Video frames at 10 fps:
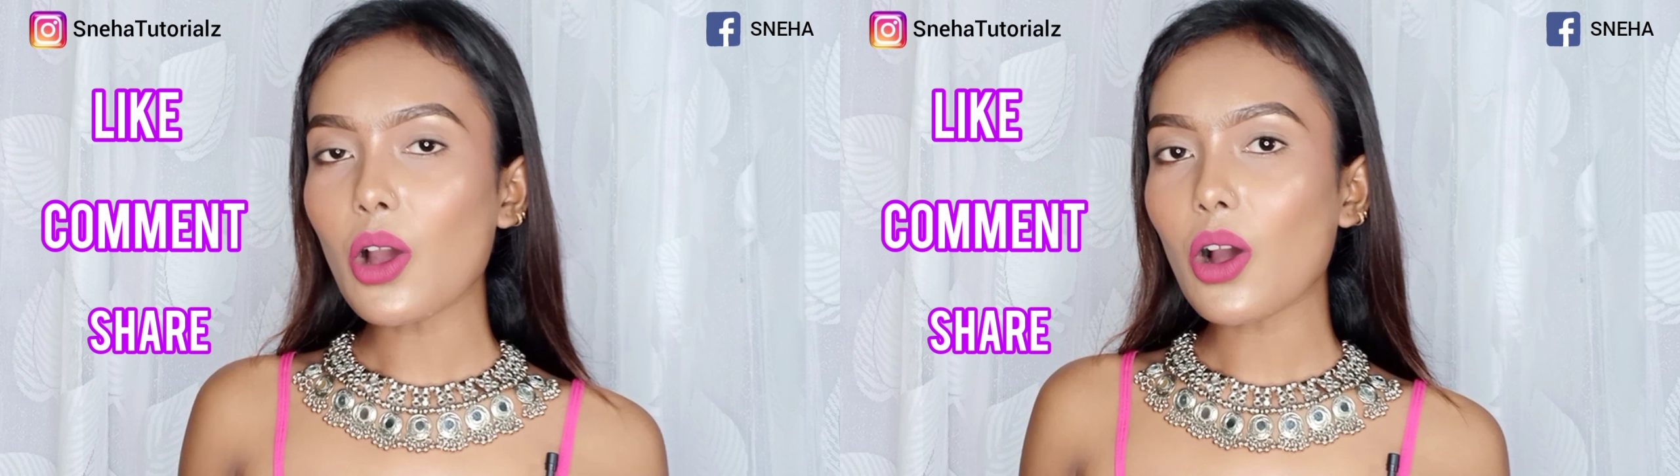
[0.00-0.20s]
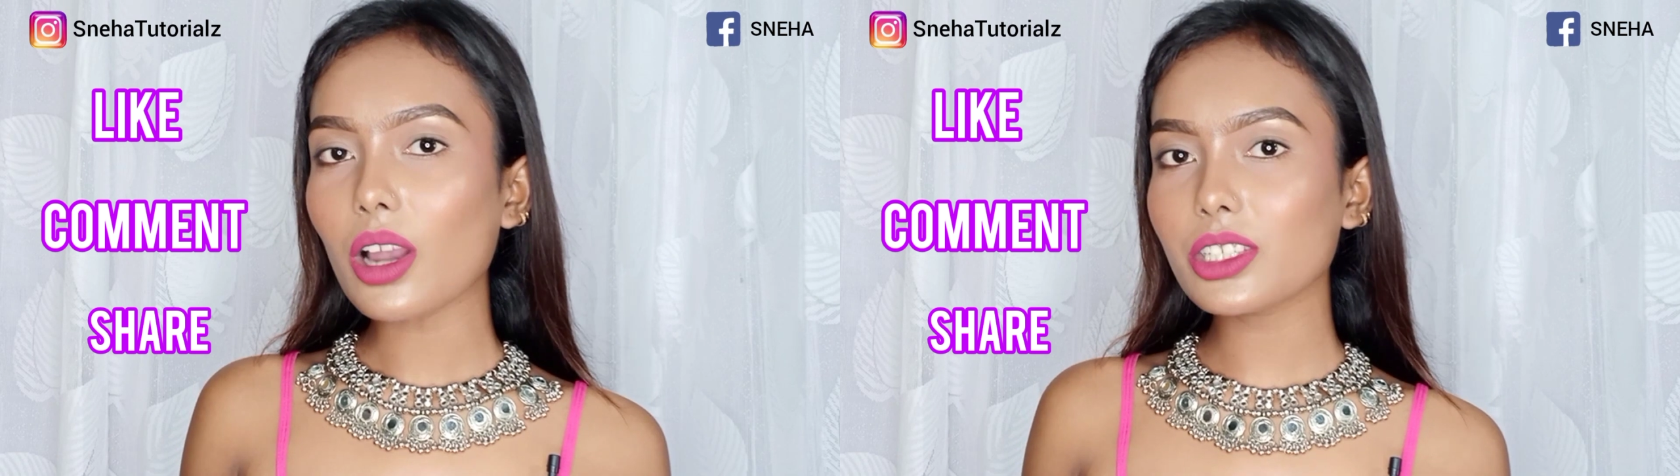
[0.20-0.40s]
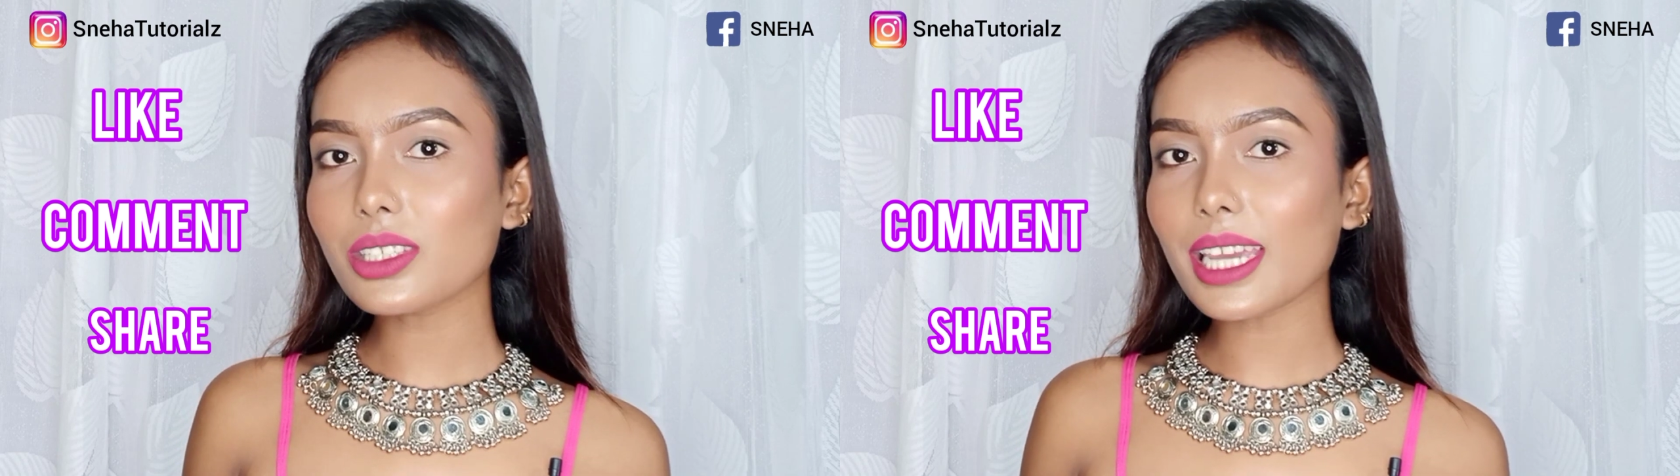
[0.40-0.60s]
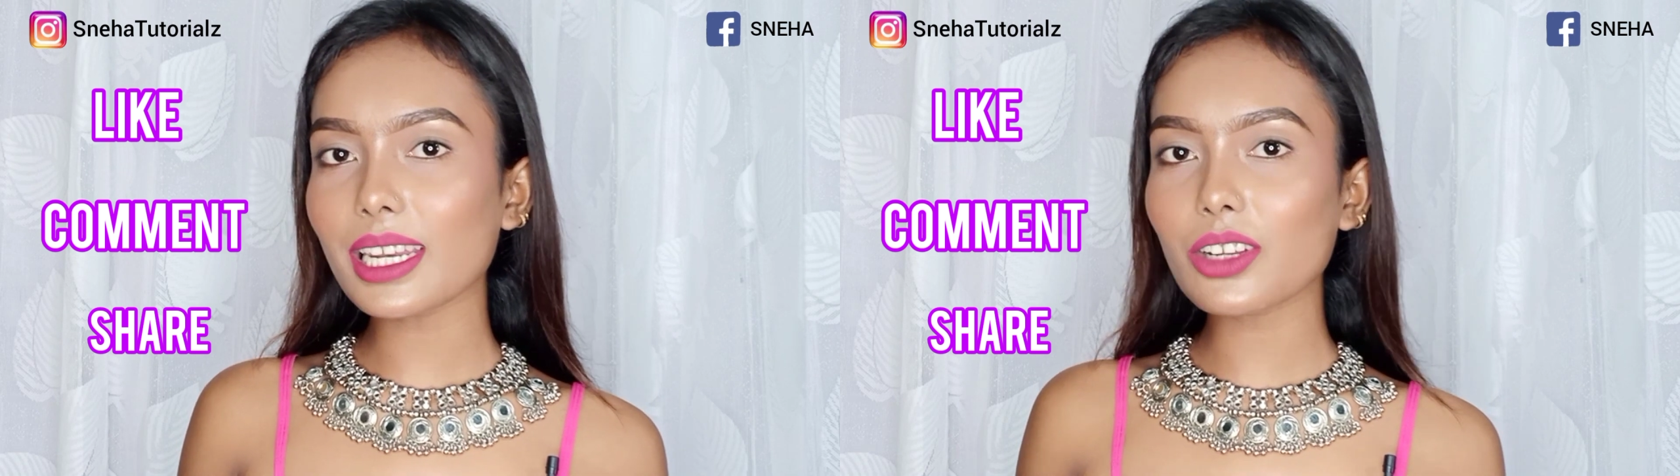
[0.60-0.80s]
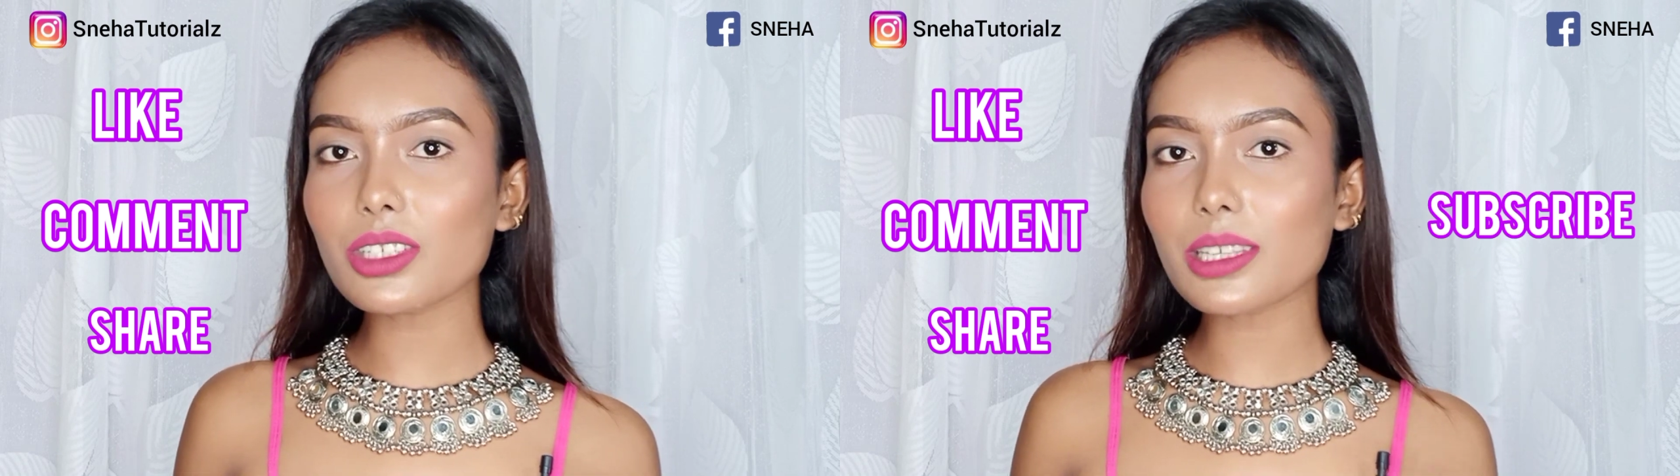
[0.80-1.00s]
ऑल्सो चैनल
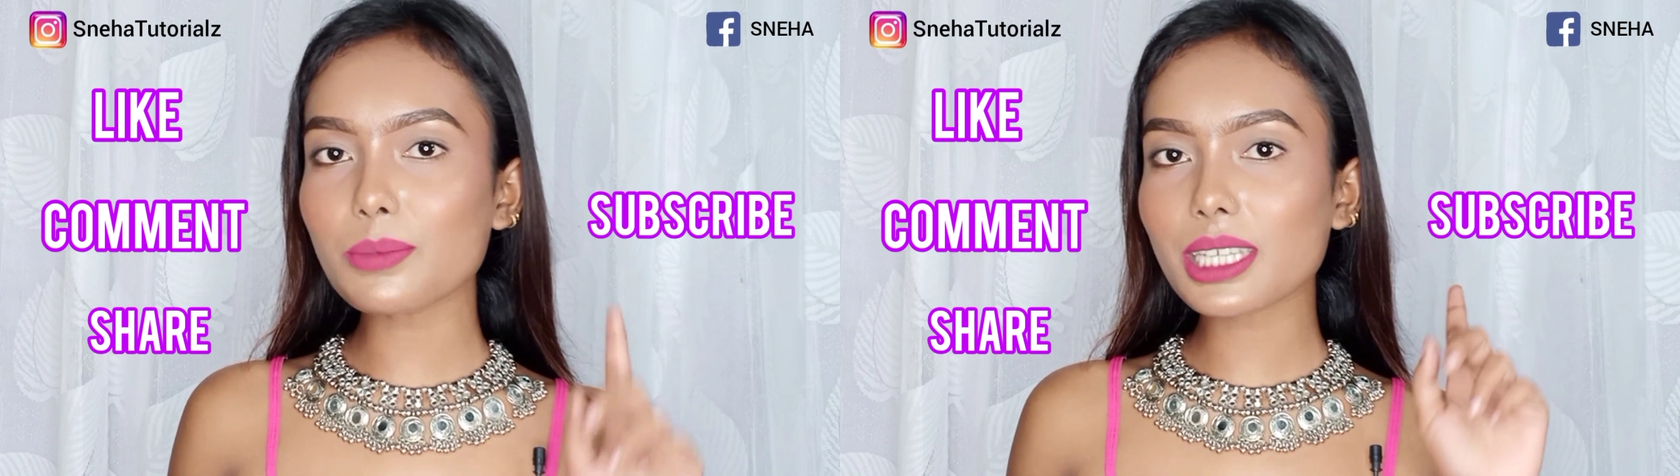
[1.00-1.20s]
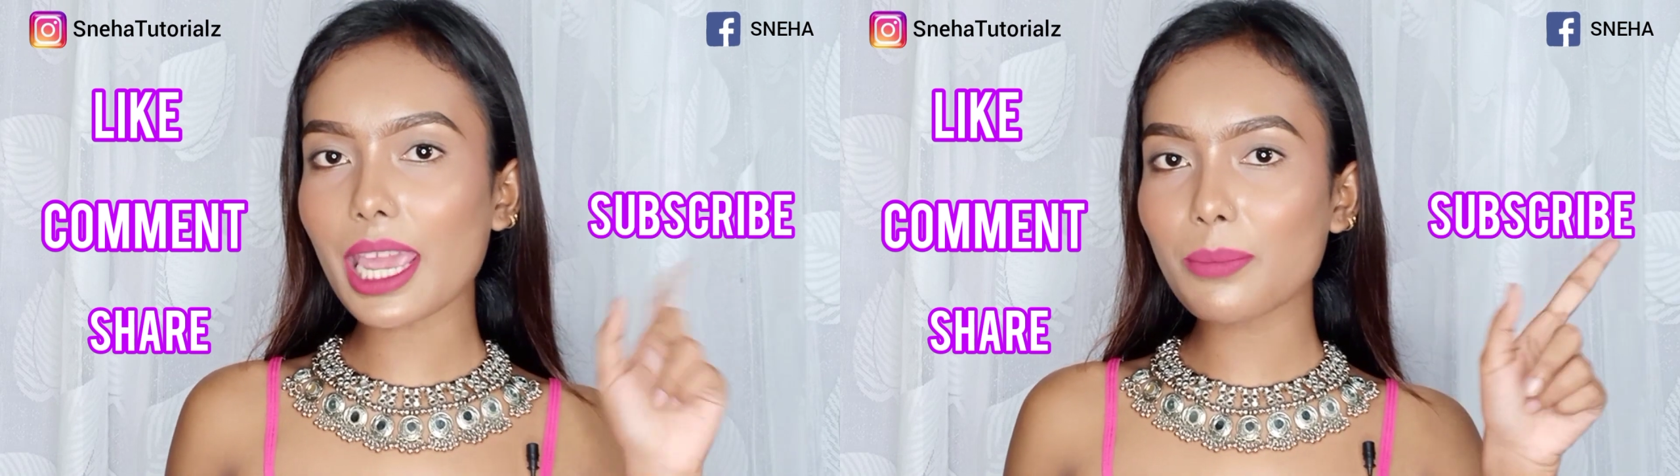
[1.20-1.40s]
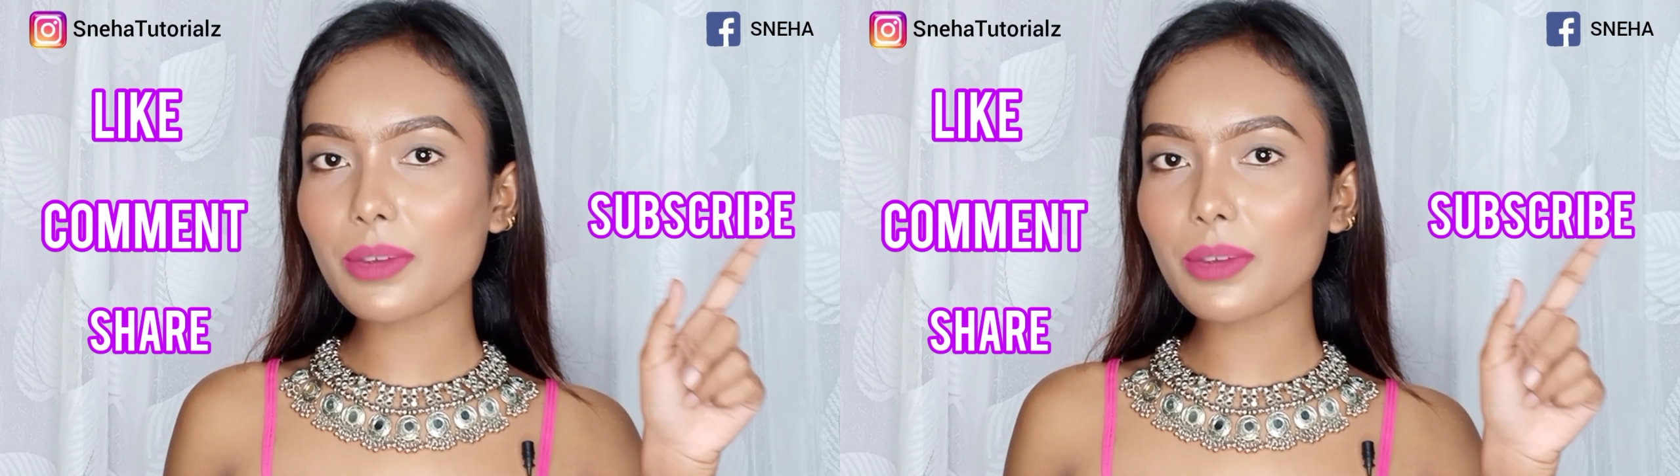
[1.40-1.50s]
को सब्सक्राइब